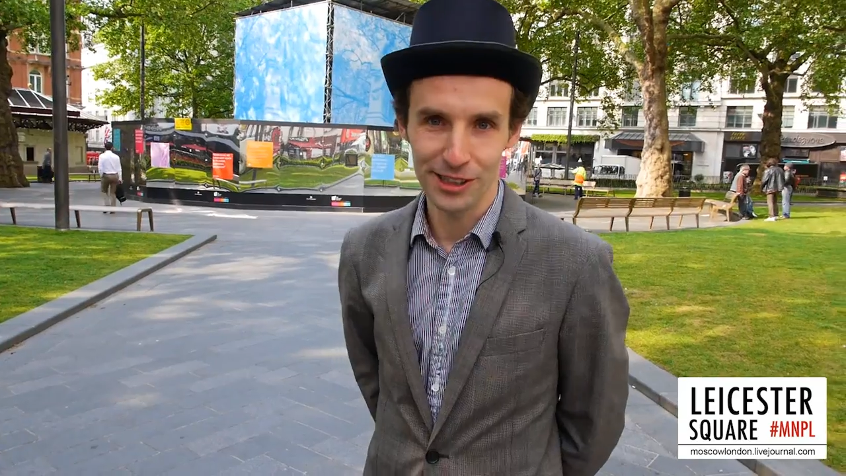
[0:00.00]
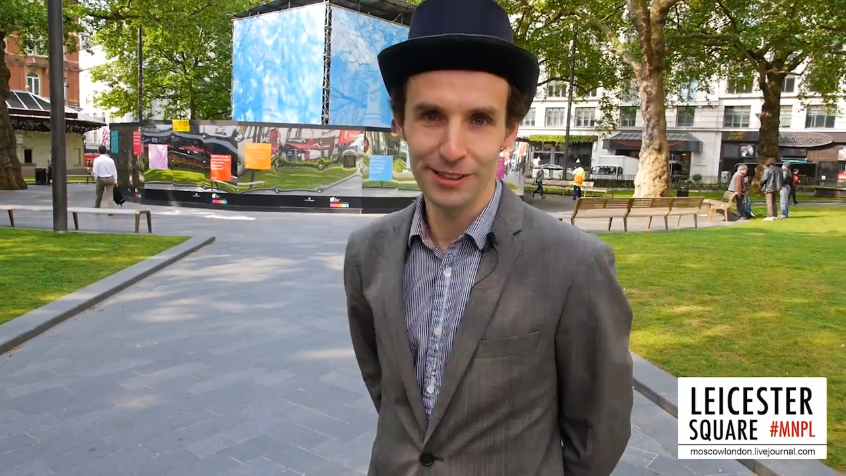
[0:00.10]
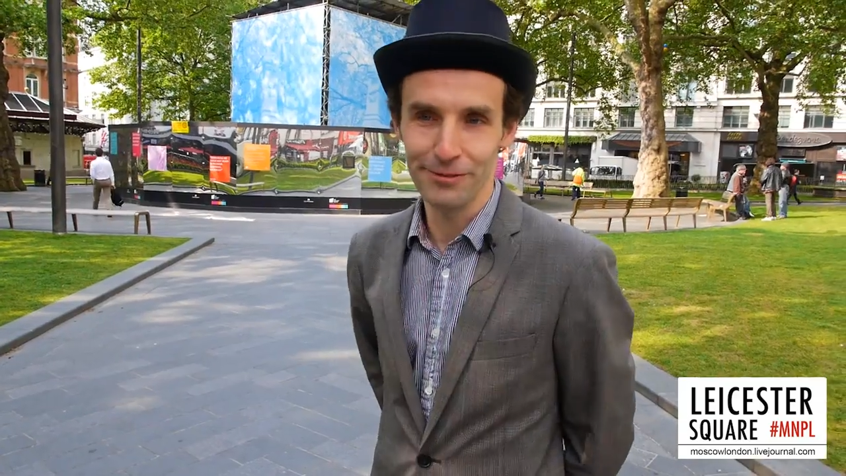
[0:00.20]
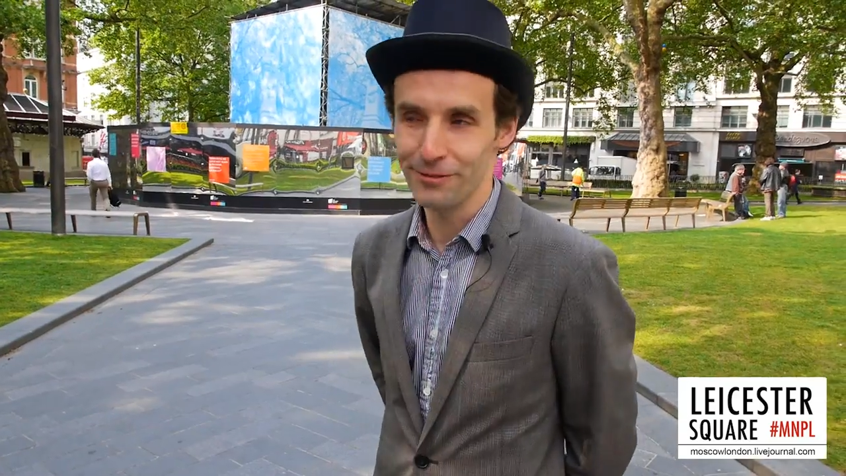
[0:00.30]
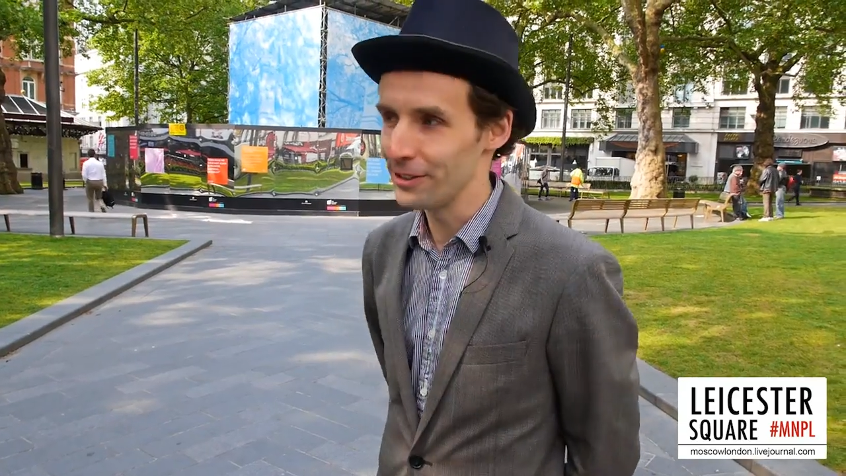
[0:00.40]

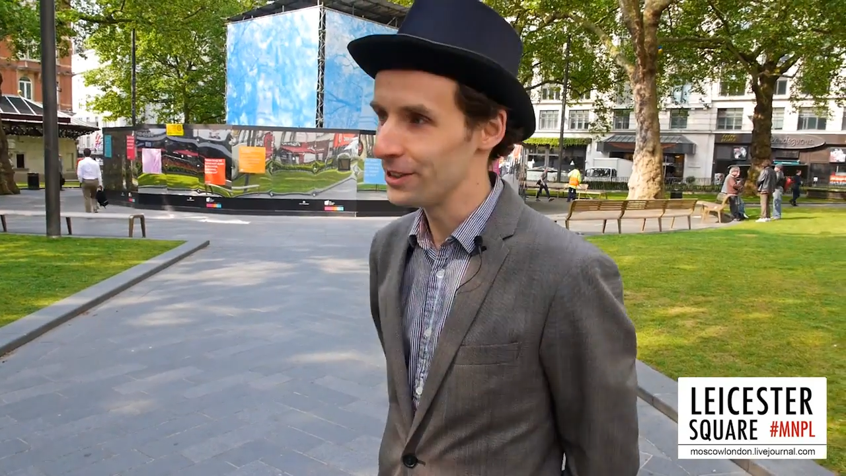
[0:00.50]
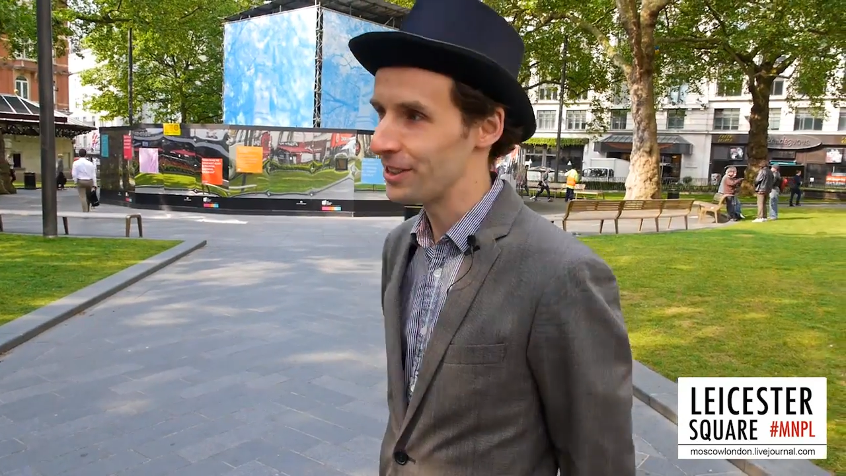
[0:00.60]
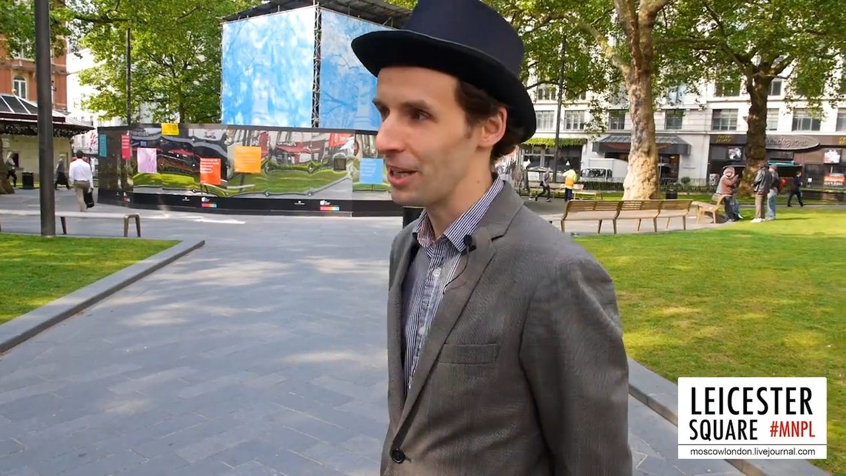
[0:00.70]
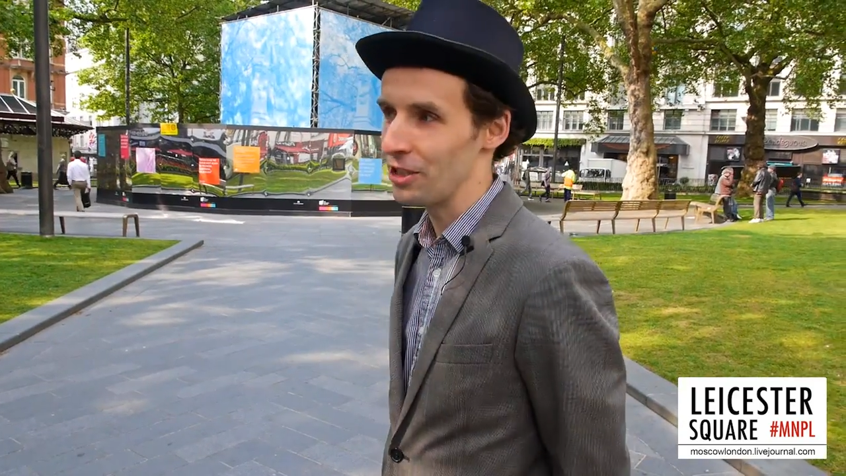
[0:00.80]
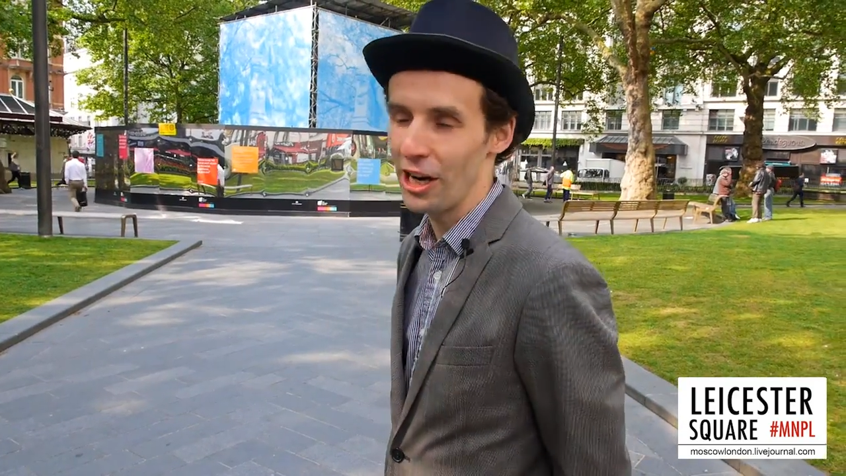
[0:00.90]
и в
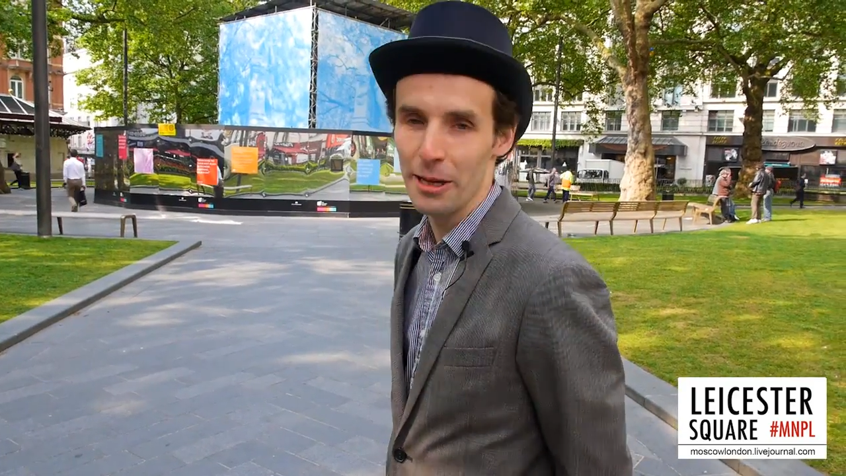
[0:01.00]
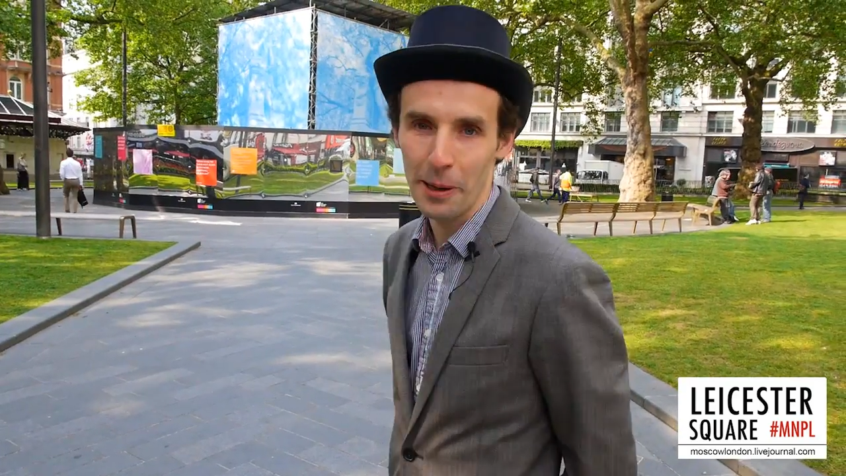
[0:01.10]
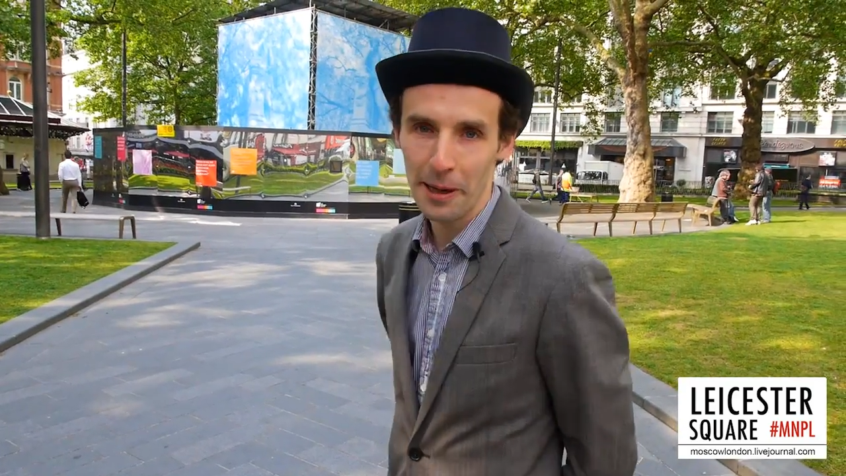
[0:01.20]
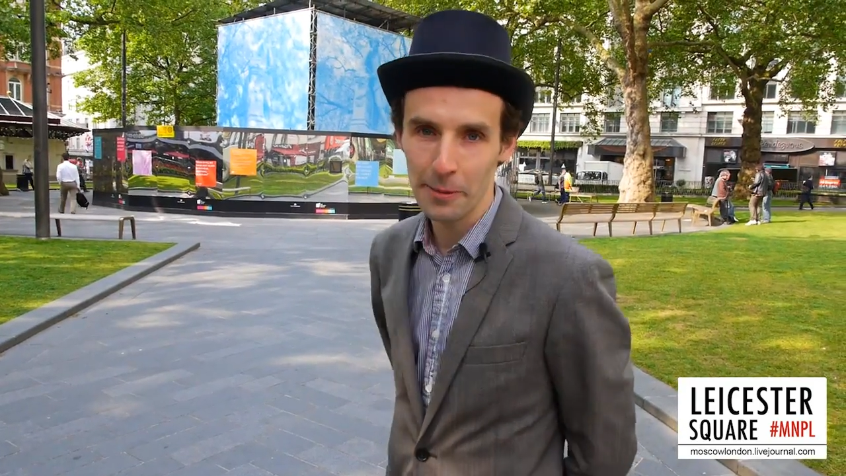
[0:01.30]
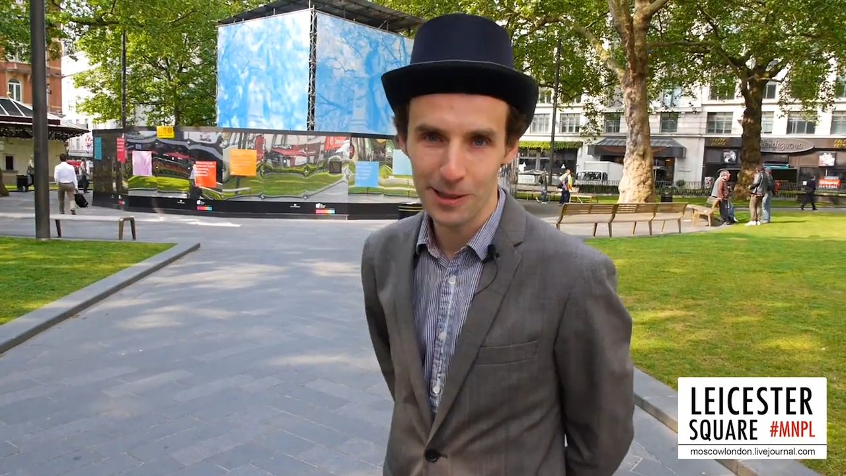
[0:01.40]
изначальные
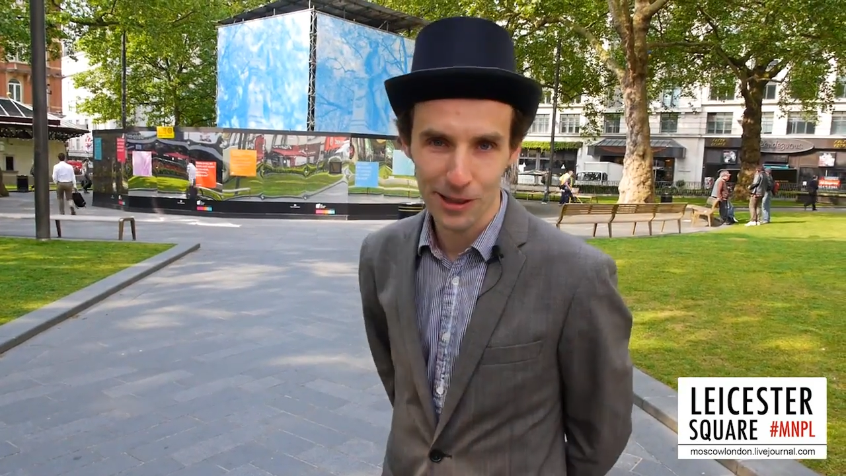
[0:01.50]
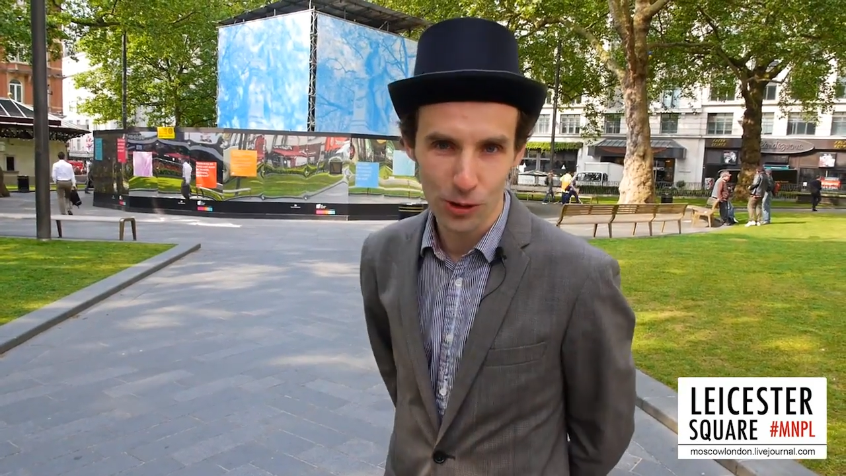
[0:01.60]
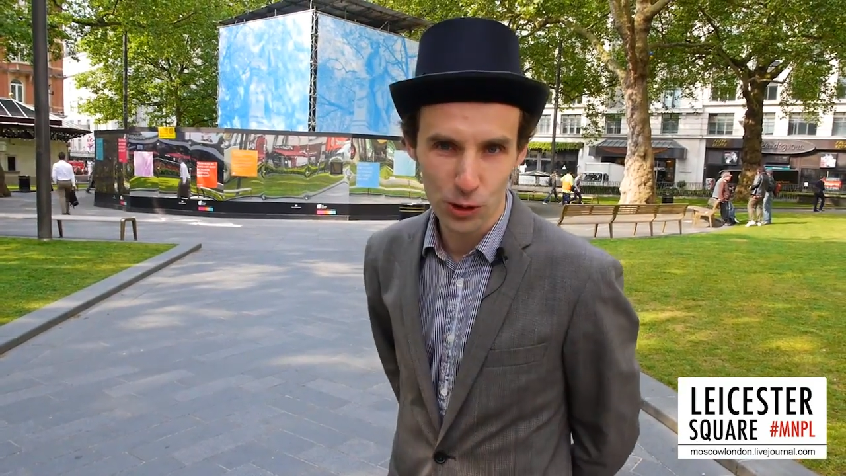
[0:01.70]
параметры